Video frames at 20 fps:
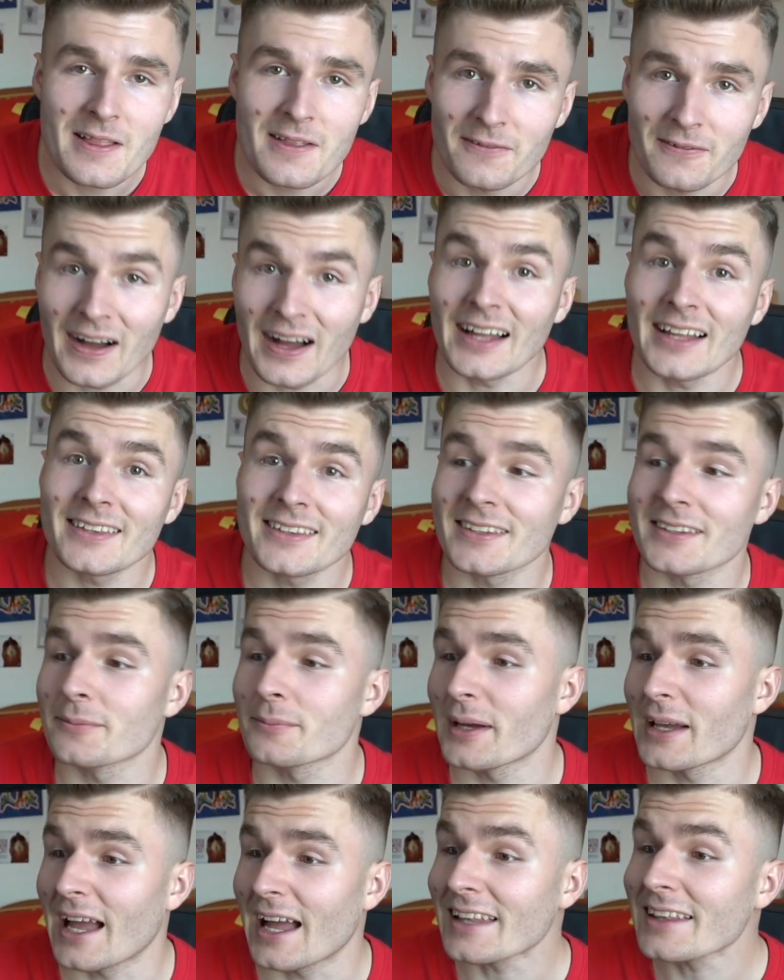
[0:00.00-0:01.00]
Wahnsinn
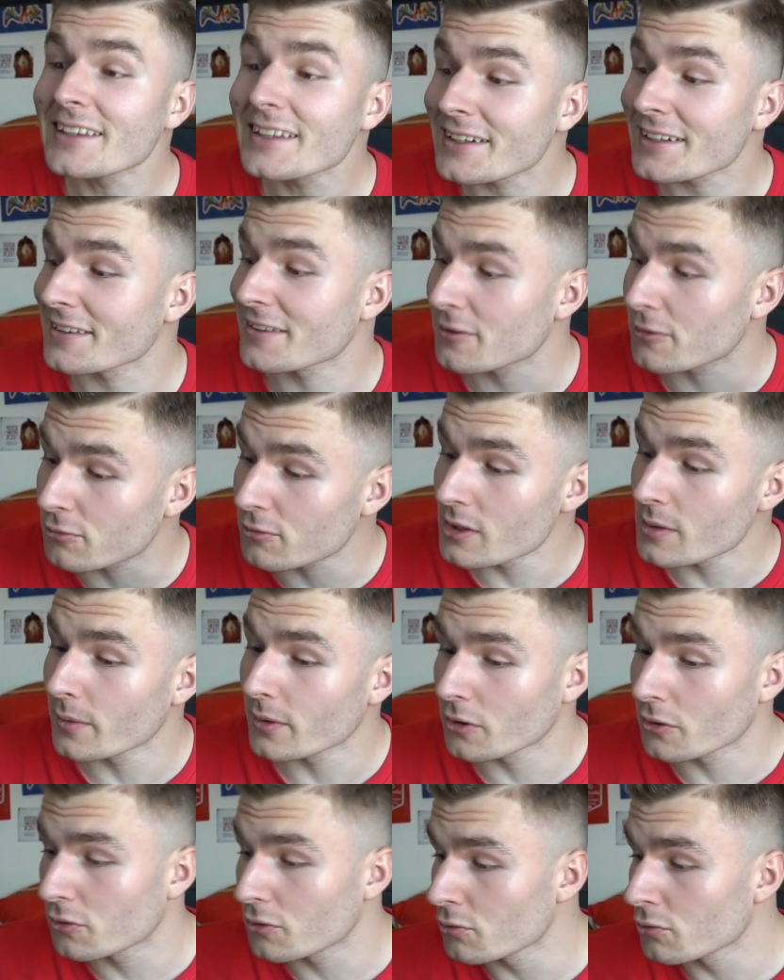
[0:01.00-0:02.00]
bei anderen
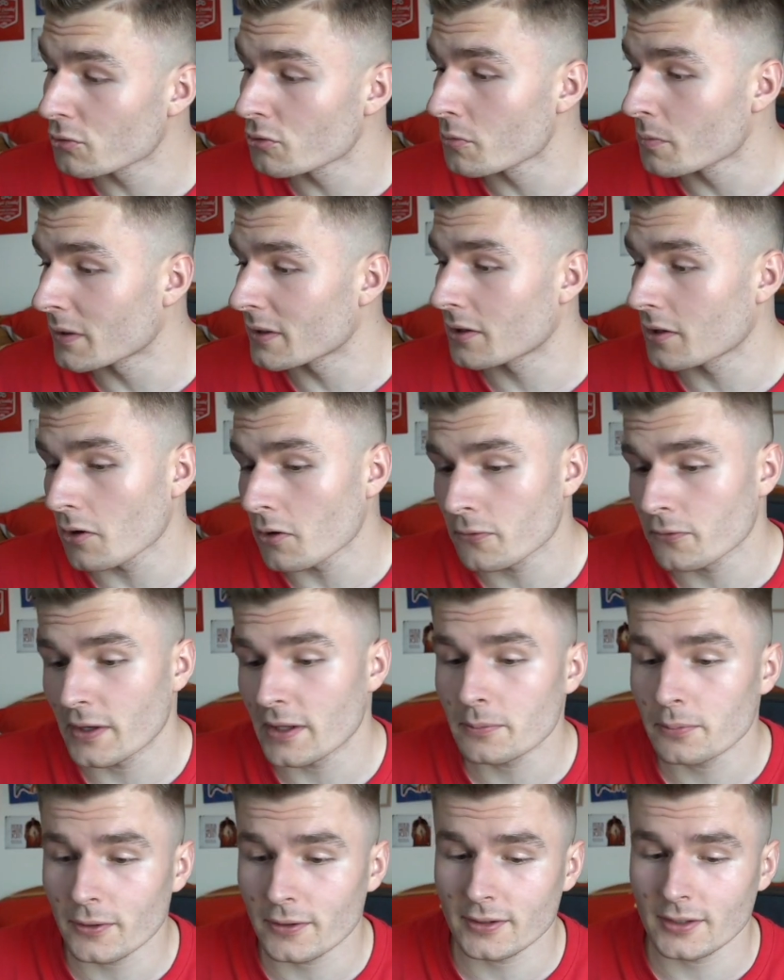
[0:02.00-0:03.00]
Streamern und YouTubern, die auch
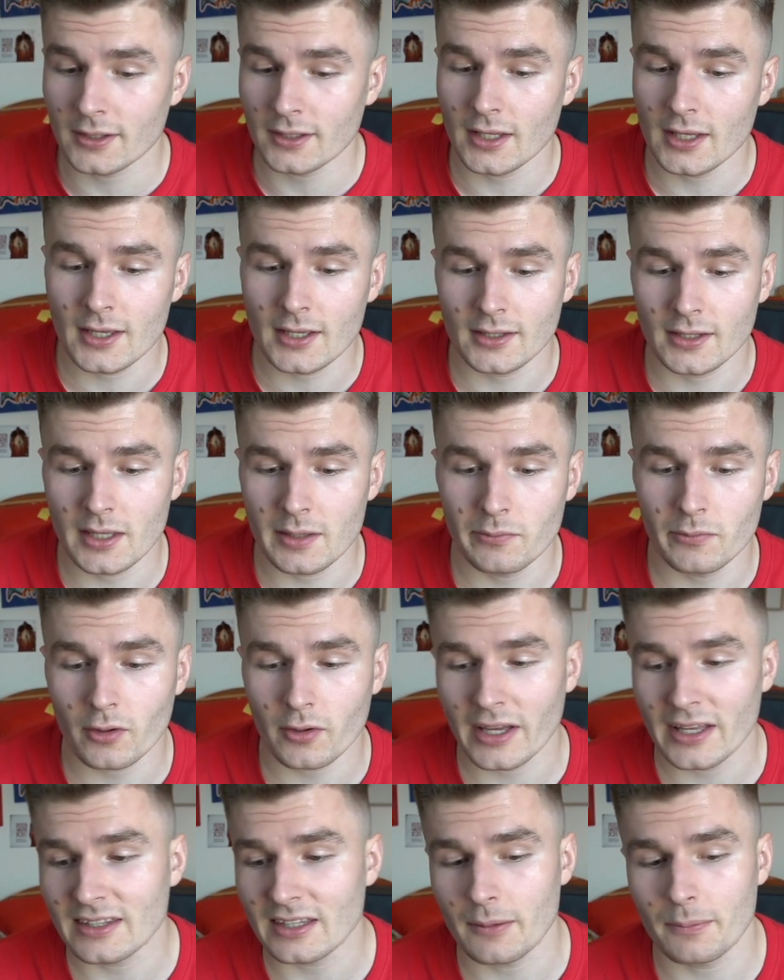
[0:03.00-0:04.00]
Fanpost entgegennehmen, noch
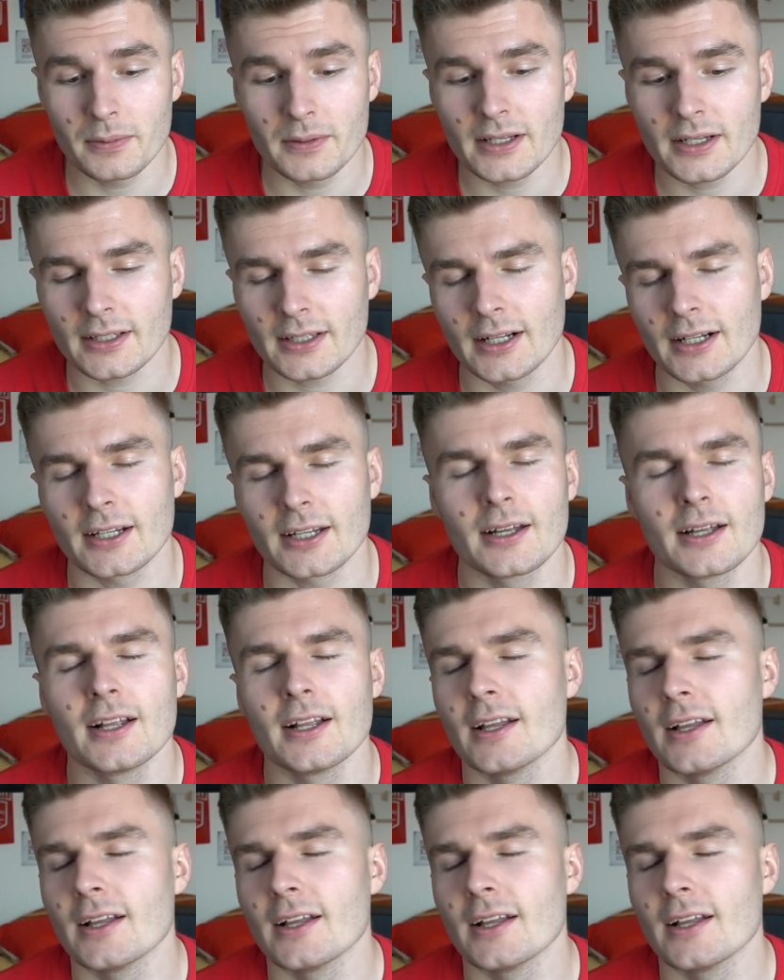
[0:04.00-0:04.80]
etabliert, Alter